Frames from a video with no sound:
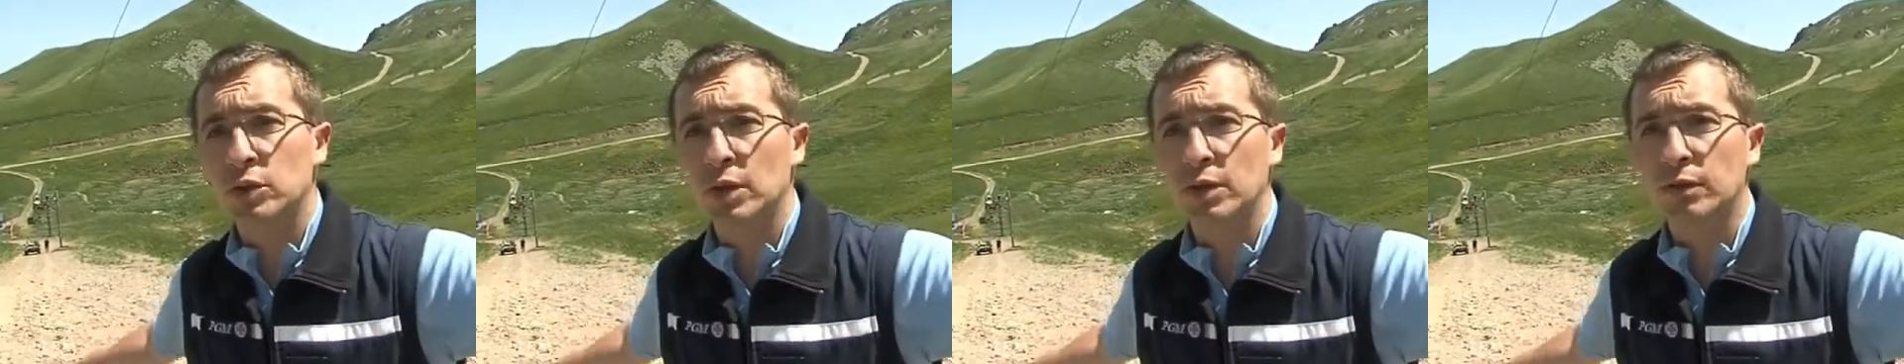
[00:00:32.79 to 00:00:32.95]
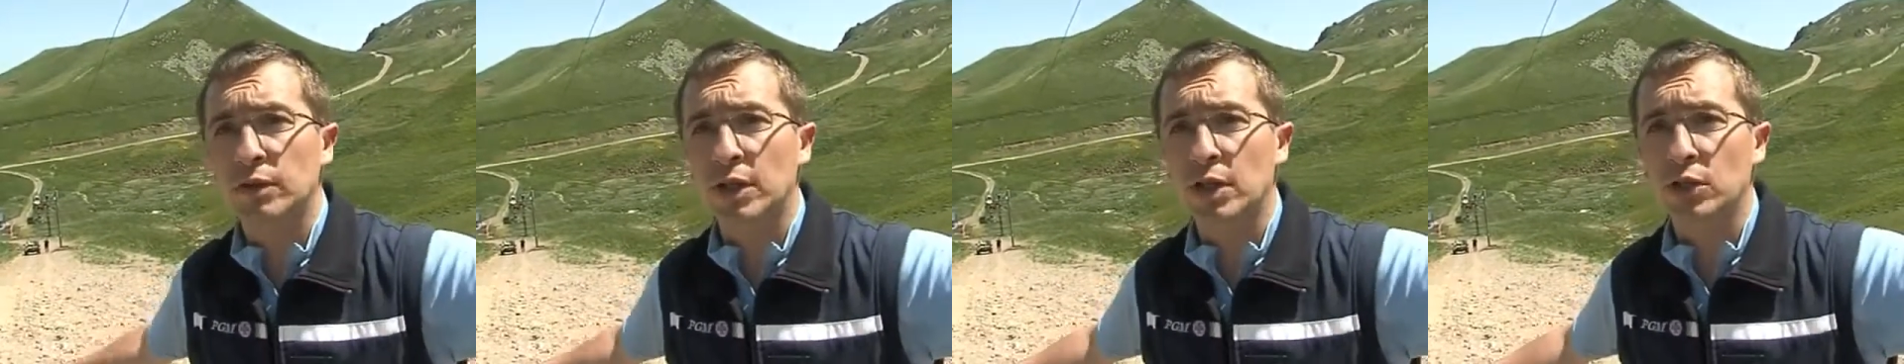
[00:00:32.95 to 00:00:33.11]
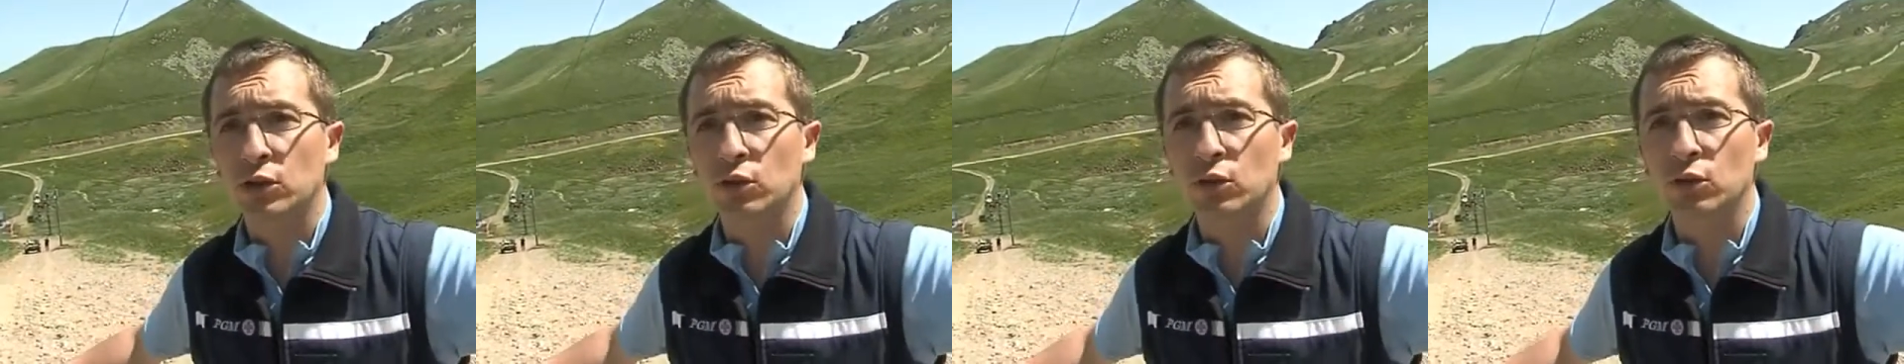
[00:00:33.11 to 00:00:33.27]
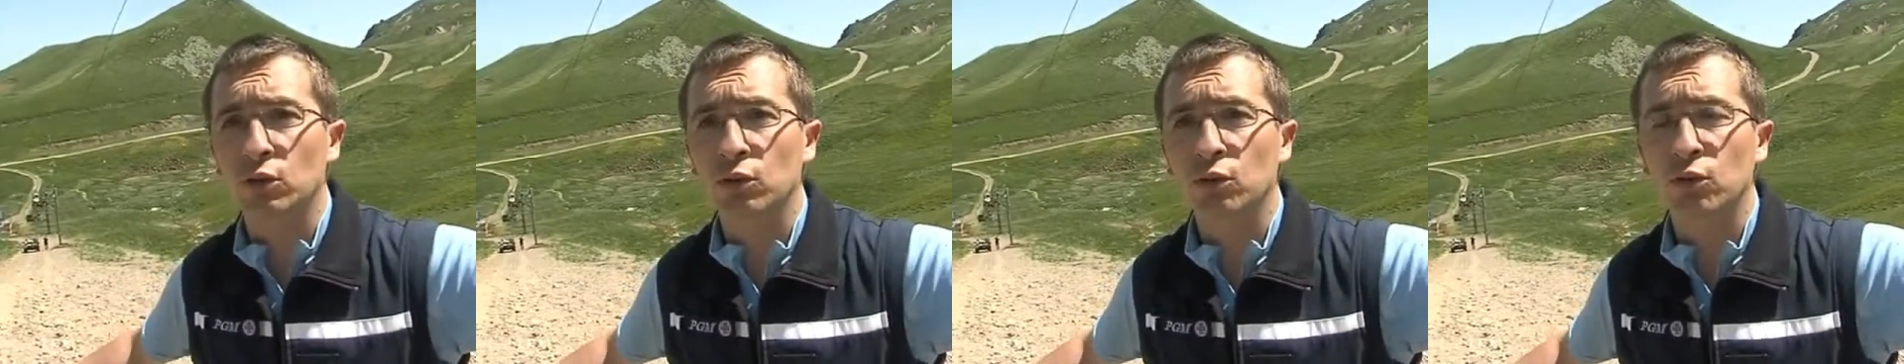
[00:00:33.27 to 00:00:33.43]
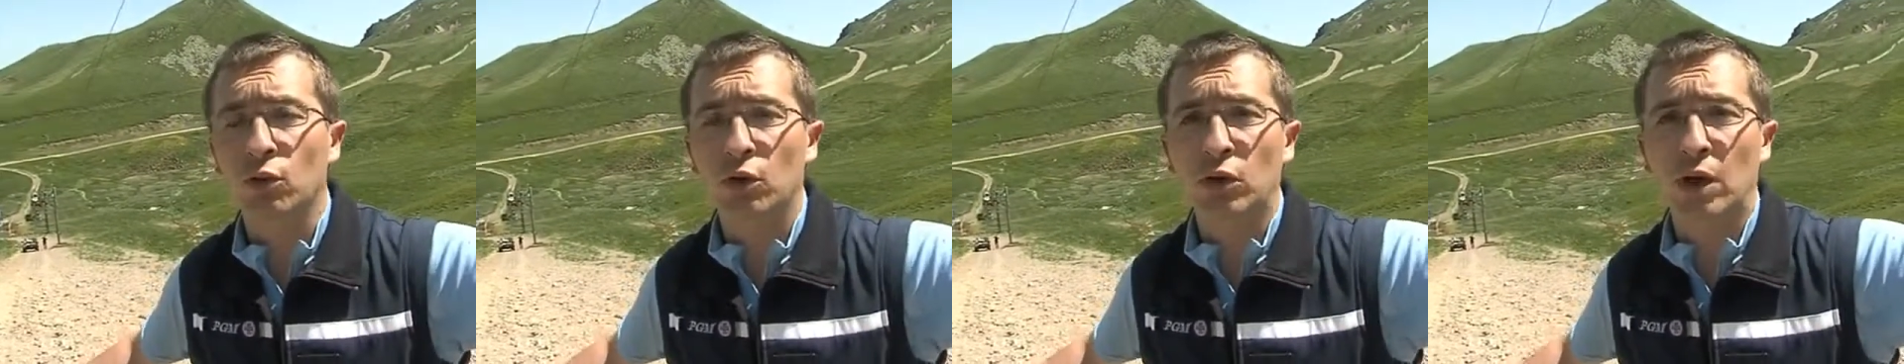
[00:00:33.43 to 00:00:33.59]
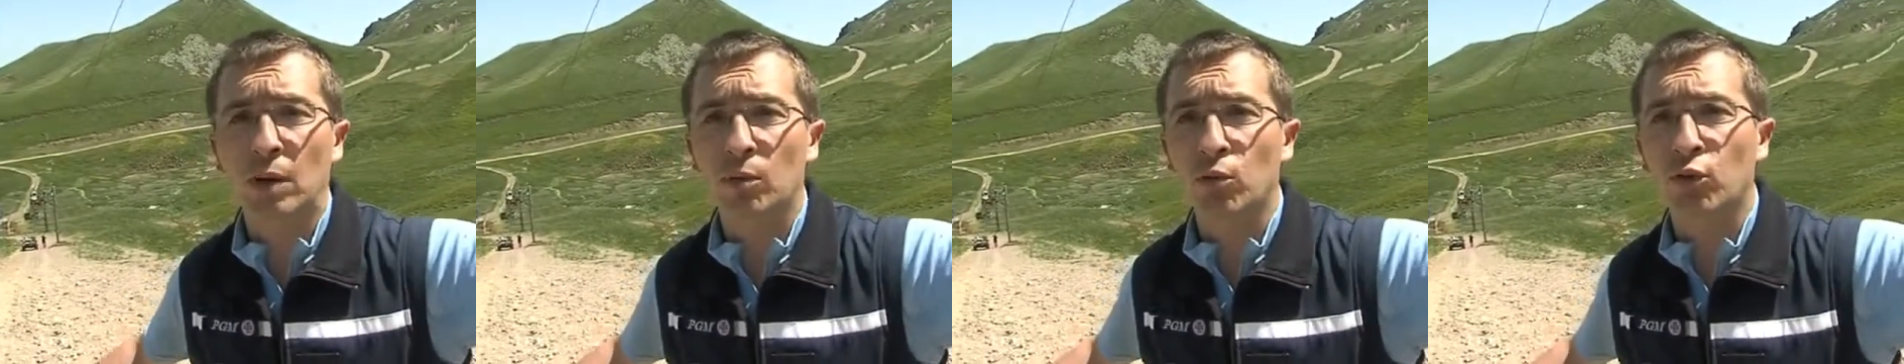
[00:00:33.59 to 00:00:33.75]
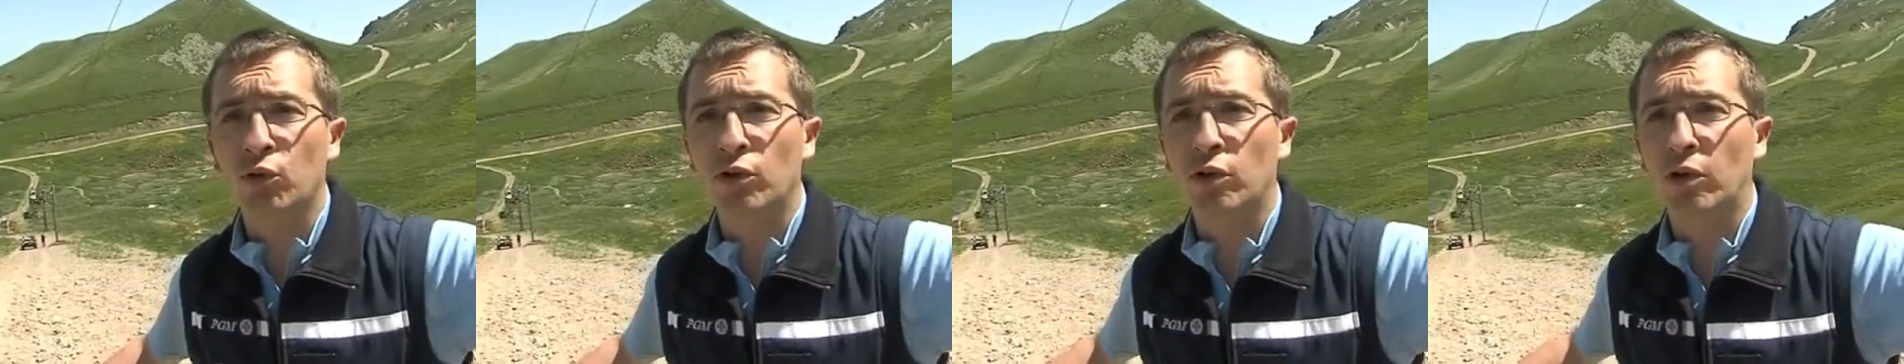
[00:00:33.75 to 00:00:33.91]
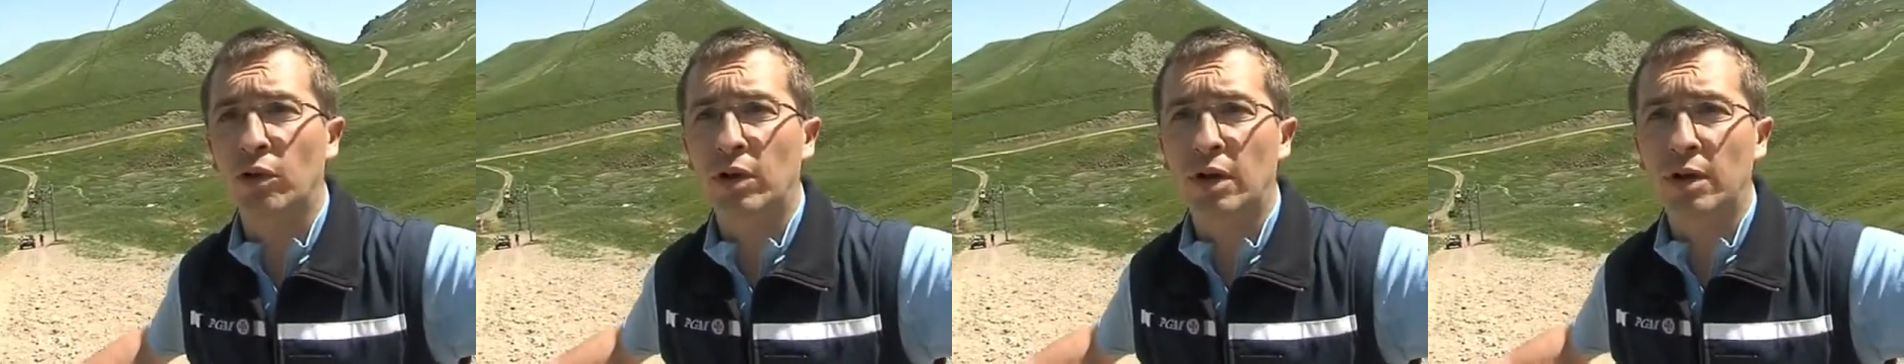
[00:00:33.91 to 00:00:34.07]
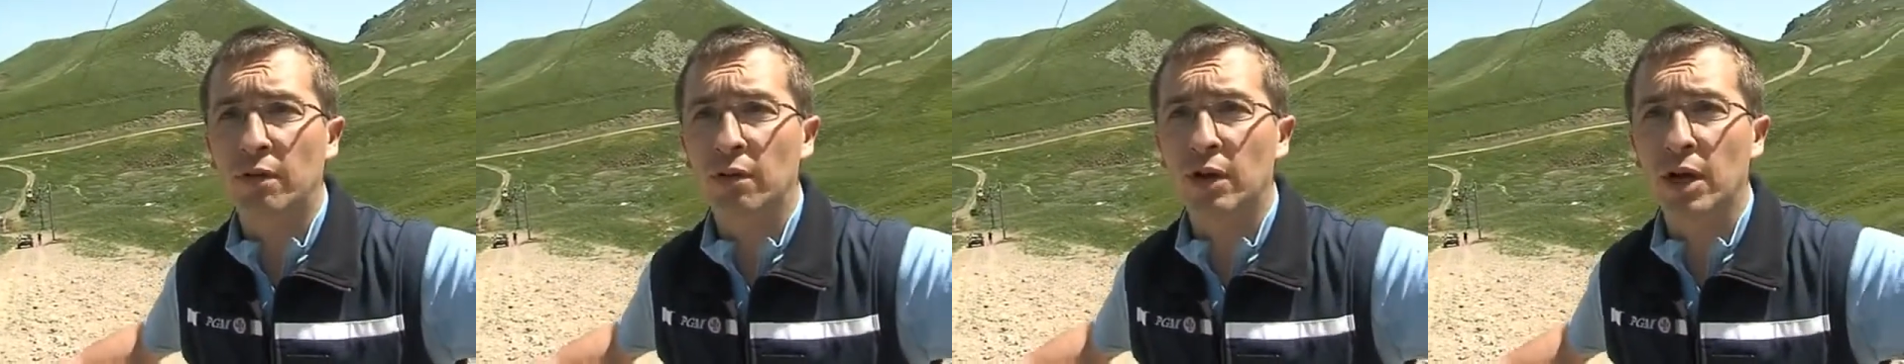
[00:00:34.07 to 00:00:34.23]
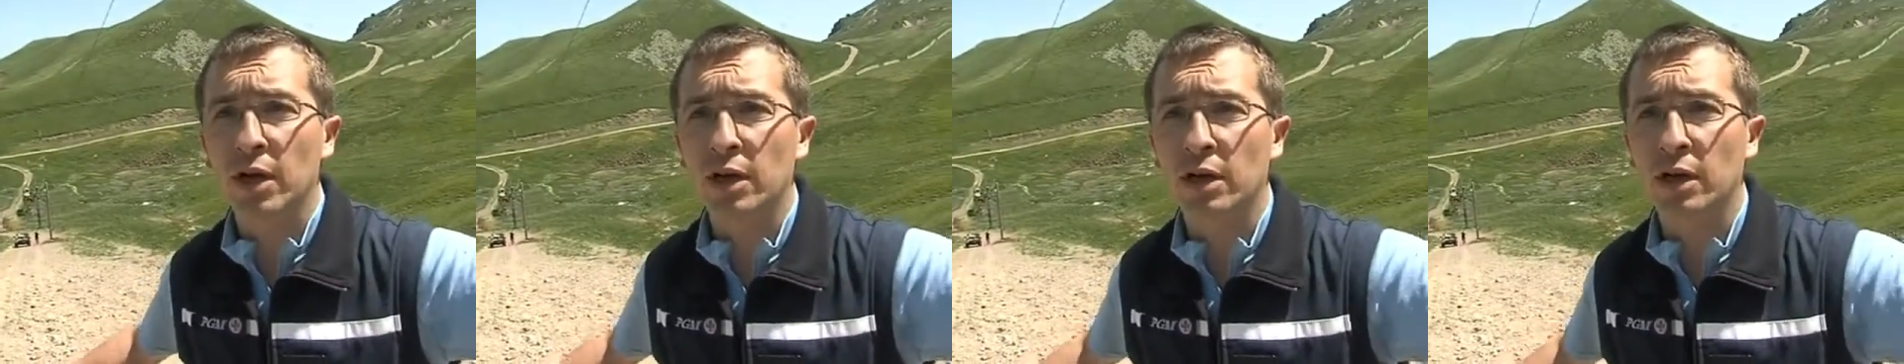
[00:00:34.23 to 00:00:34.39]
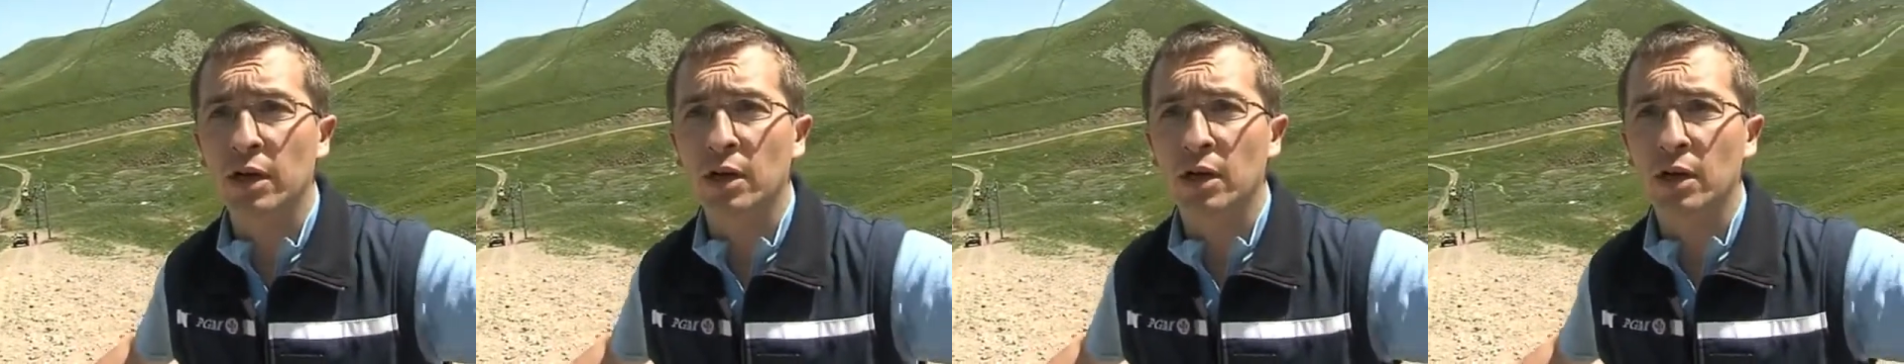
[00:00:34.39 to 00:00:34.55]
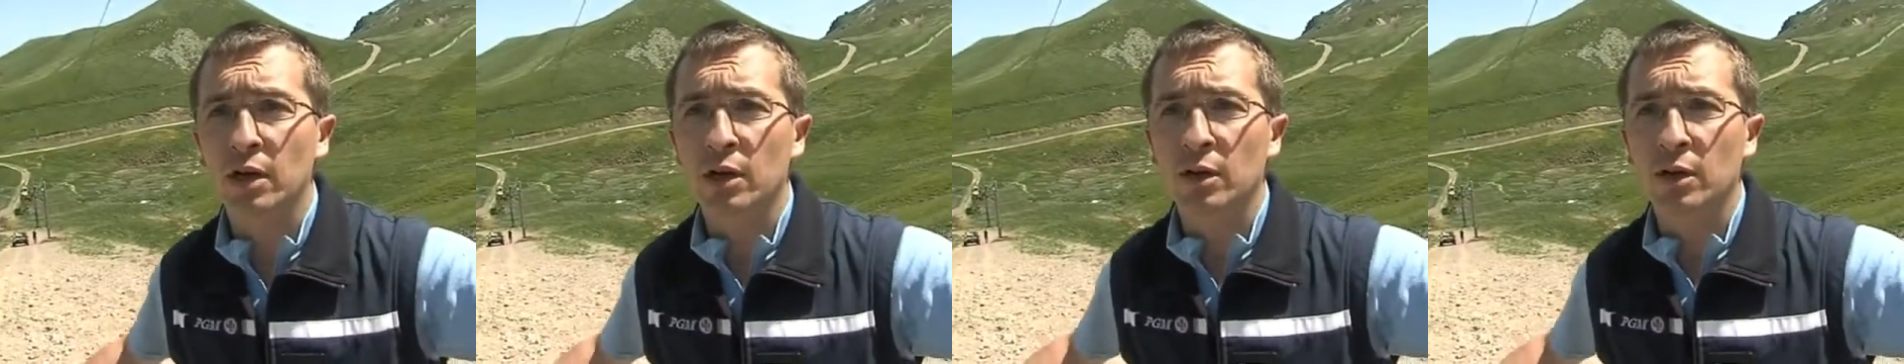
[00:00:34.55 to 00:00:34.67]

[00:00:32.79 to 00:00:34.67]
déviation en amont et en aval